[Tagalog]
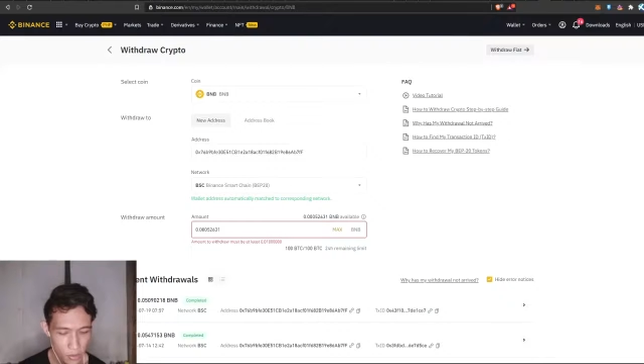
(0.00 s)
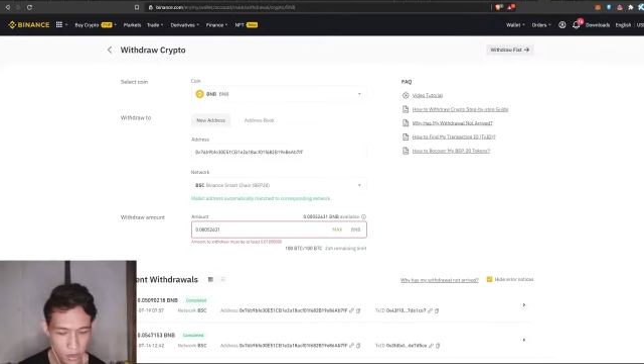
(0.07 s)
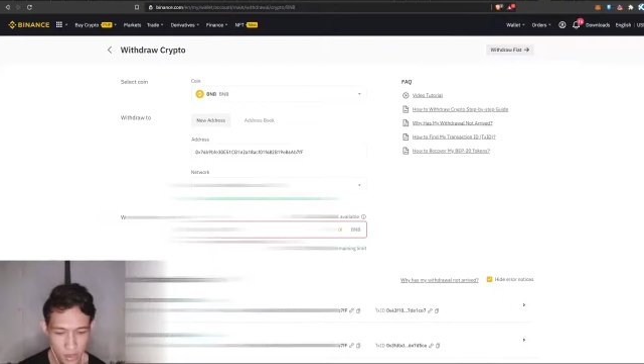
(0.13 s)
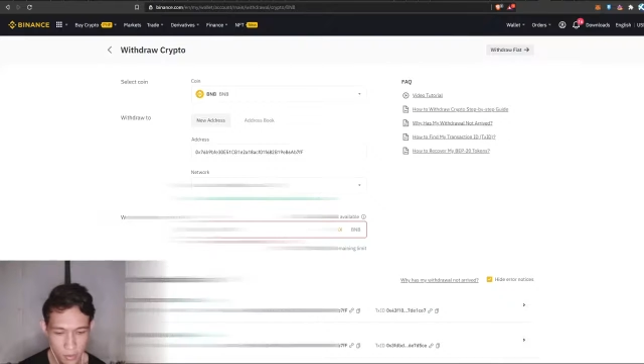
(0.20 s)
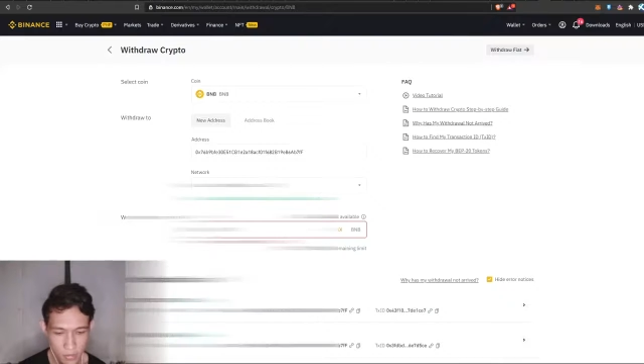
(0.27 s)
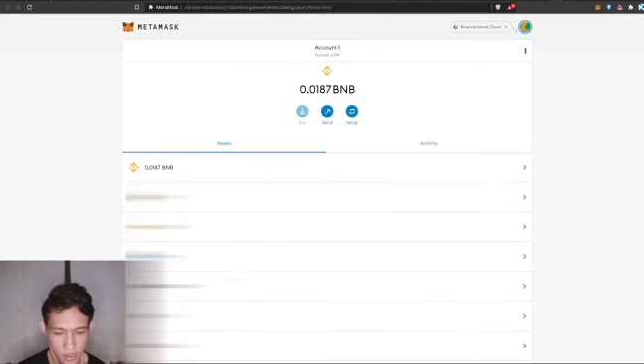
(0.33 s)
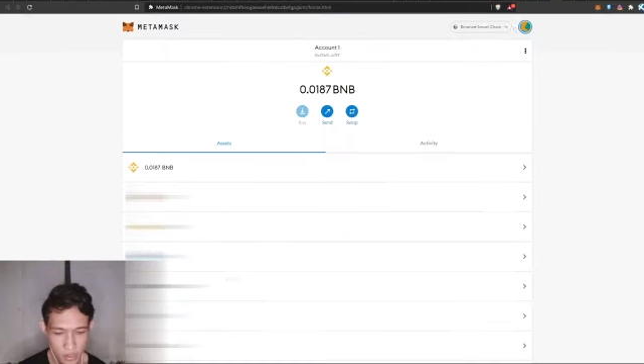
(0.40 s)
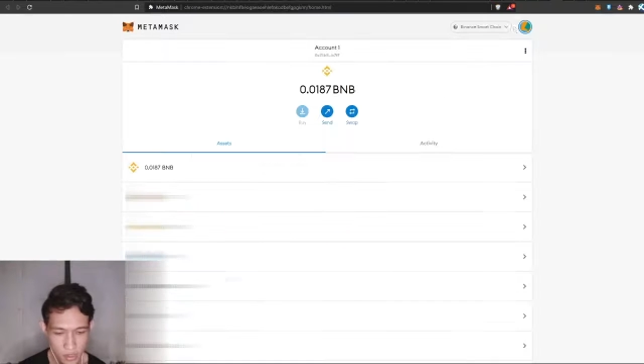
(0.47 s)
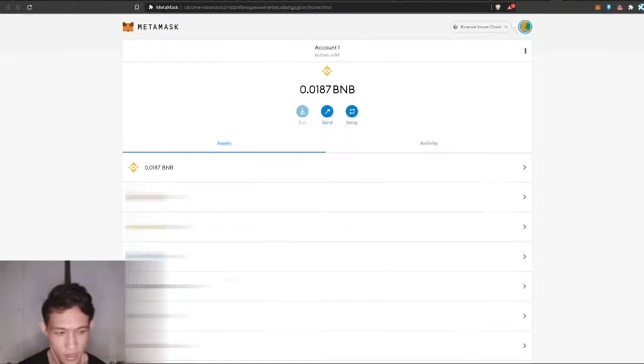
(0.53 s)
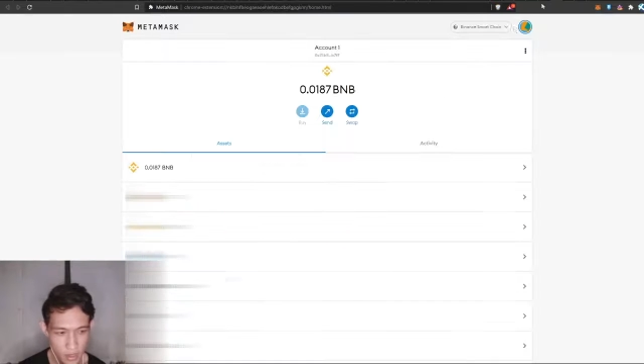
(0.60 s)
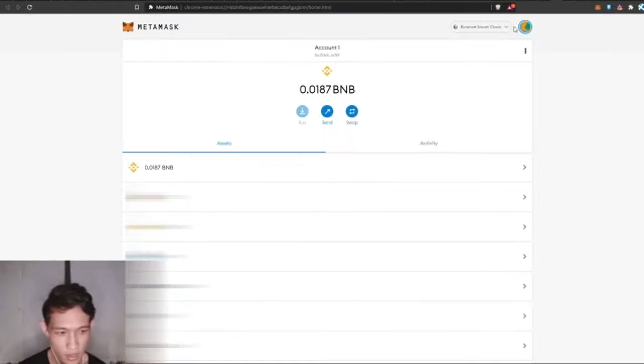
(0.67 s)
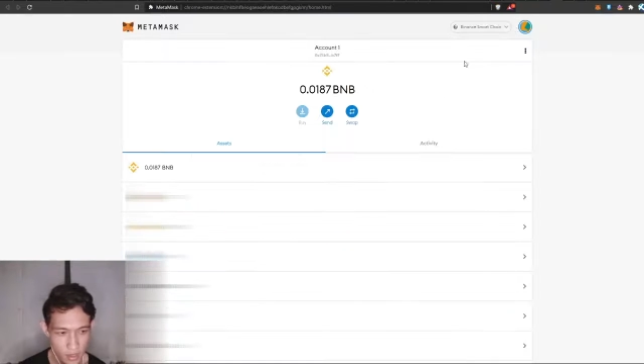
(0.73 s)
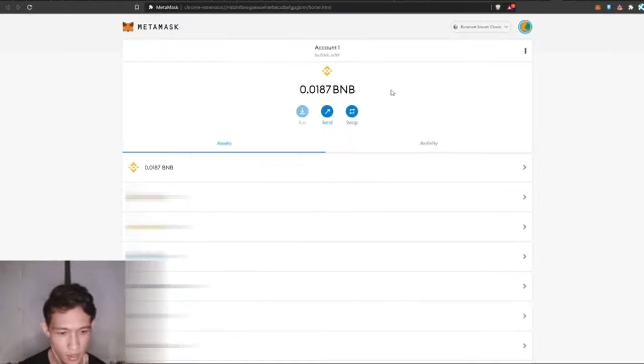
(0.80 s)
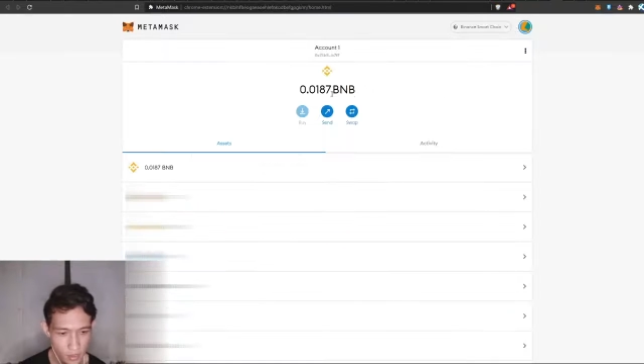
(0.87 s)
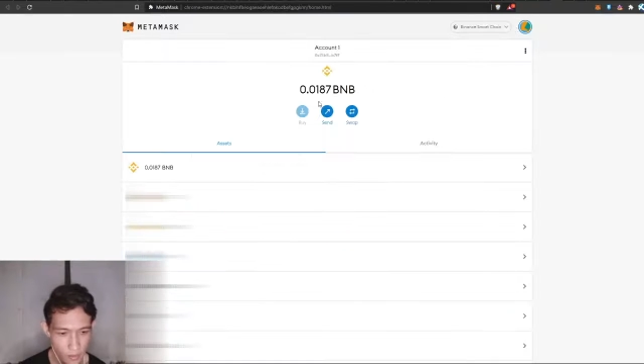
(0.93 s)
MetaMask yan.
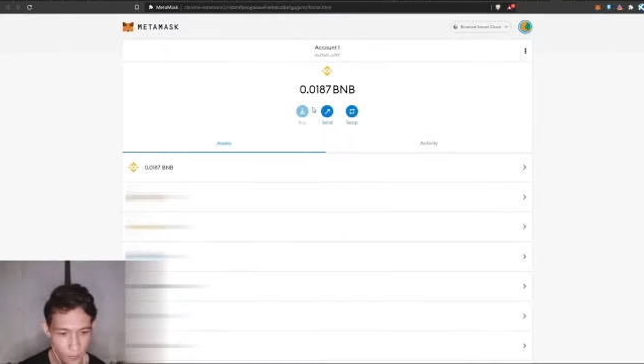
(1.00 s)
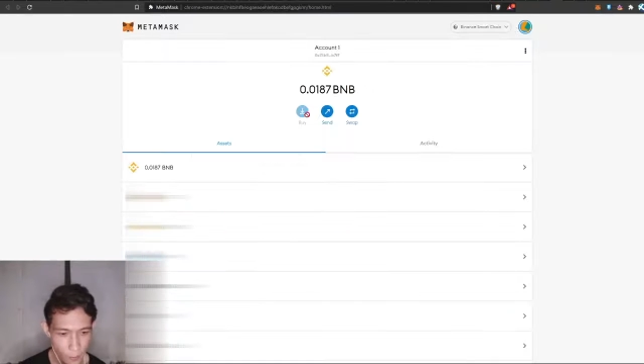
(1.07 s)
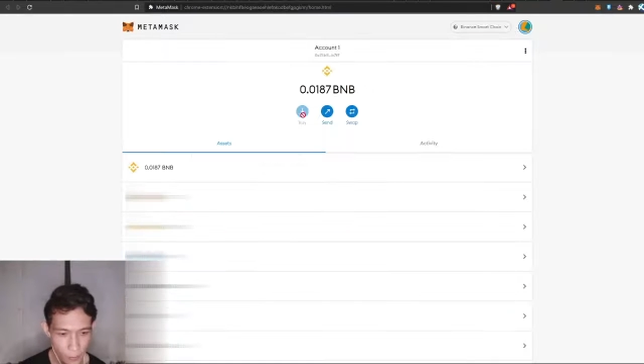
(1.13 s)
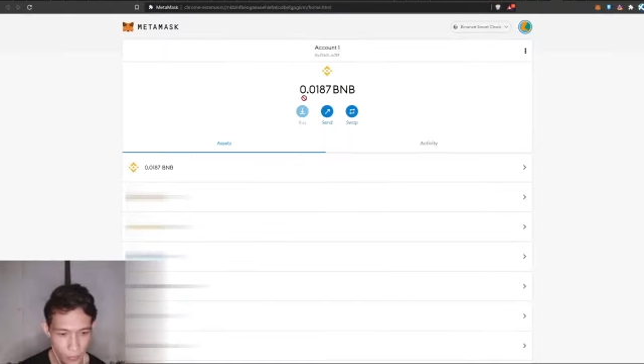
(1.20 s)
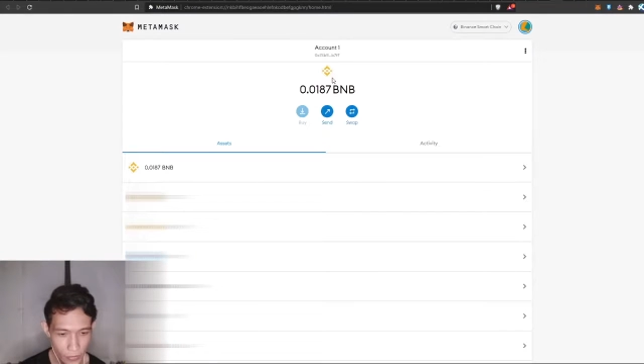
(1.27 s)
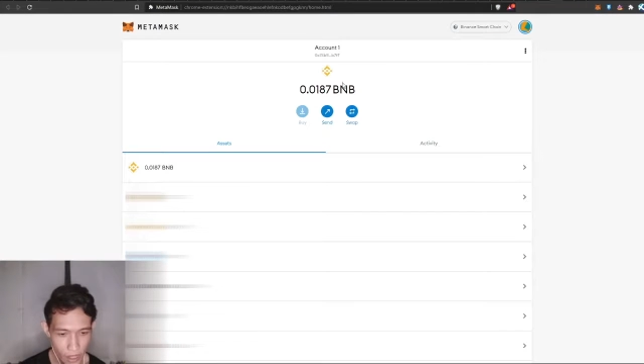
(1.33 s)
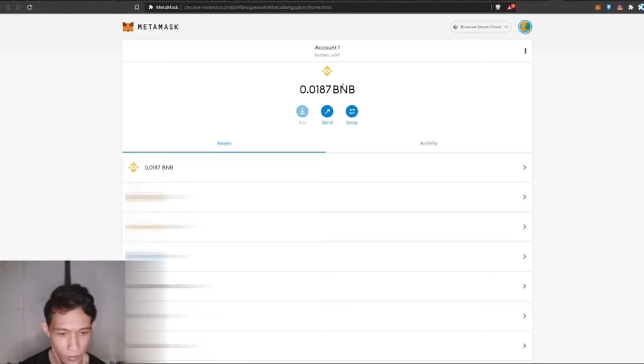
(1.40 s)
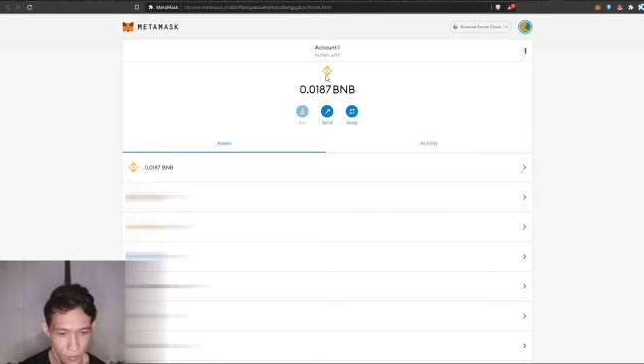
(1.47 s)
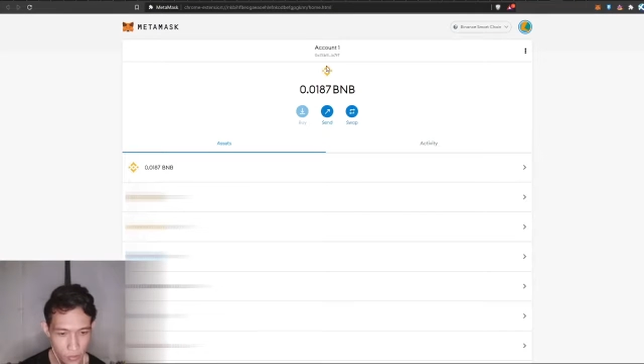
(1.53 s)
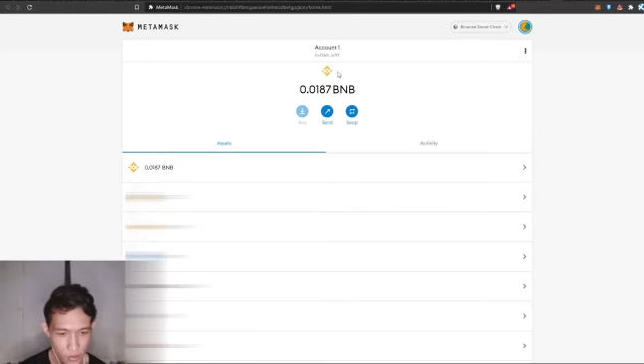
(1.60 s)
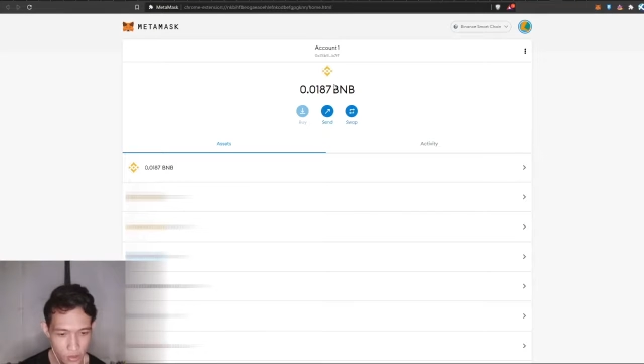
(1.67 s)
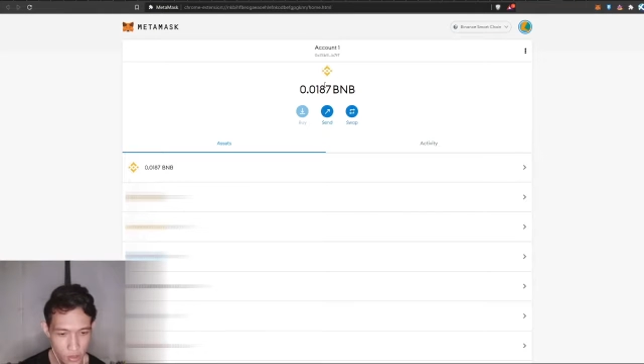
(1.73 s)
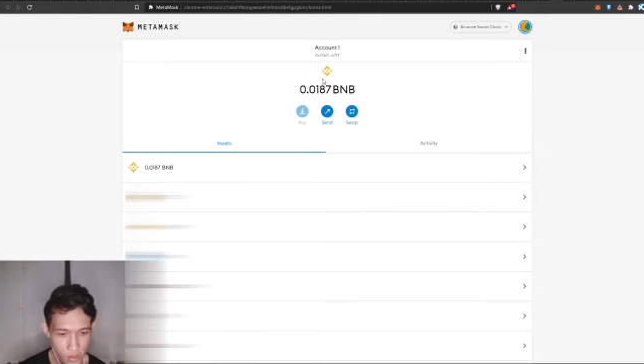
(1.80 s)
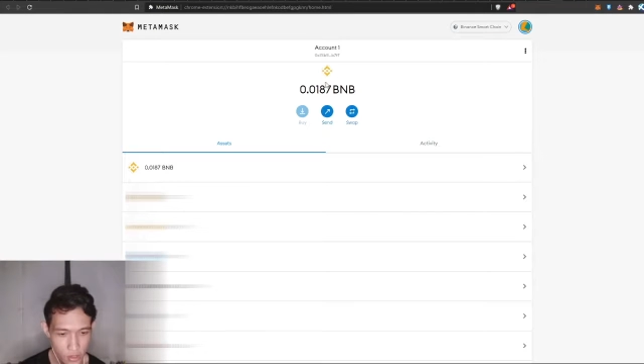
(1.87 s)
Tapos,